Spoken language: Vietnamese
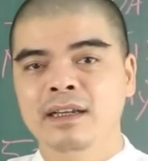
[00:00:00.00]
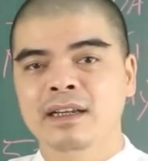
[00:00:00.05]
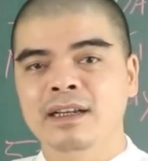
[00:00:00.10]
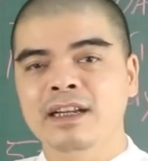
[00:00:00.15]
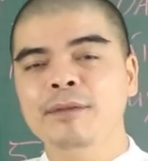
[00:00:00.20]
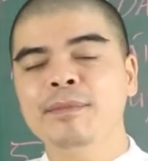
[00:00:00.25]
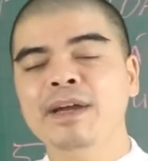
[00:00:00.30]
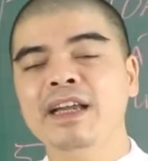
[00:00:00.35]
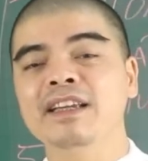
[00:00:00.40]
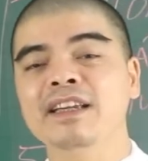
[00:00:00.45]

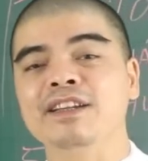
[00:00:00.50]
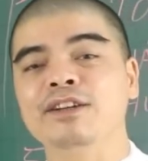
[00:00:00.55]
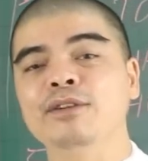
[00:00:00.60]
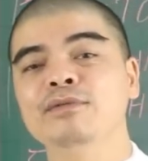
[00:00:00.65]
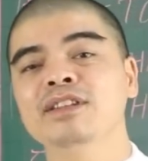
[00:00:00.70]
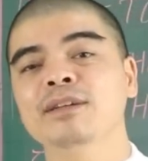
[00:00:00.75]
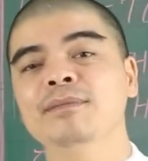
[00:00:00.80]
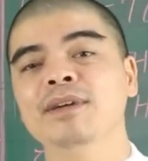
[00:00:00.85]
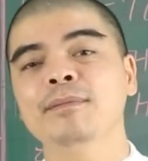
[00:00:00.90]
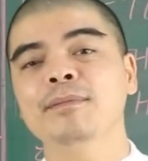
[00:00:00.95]
Năm
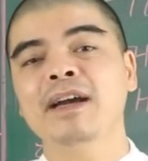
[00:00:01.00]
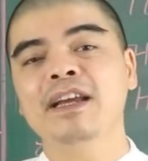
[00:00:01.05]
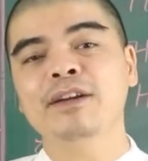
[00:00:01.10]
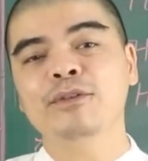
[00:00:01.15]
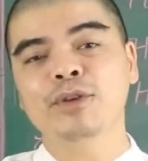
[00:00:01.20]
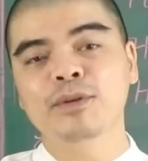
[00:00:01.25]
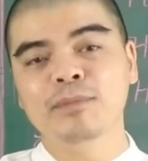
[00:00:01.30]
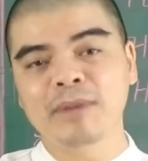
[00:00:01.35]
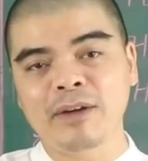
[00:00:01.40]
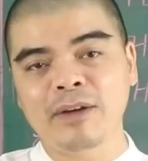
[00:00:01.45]
2023 năm
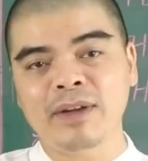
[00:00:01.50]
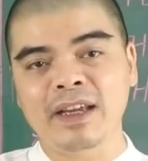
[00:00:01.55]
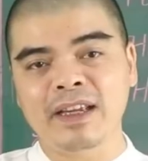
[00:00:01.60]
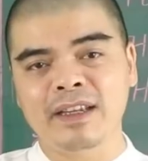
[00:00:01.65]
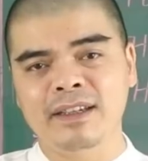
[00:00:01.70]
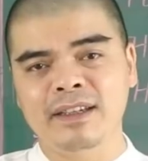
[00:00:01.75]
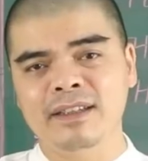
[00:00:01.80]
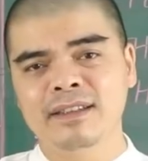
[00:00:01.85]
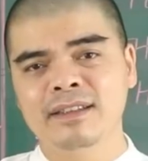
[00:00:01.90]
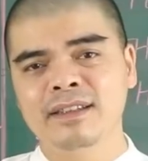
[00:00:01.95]
Quý Mão
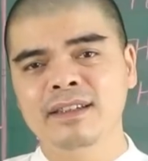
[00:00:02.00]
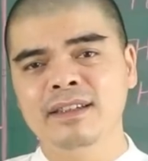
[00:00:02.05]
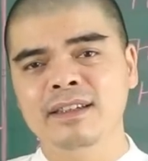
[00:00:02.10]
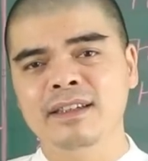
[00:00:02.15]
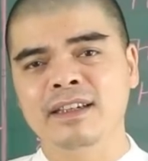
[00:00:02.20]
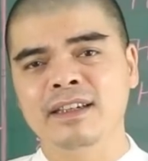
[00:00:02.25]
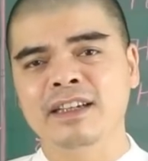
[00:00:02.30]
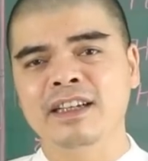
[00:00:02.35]
này thì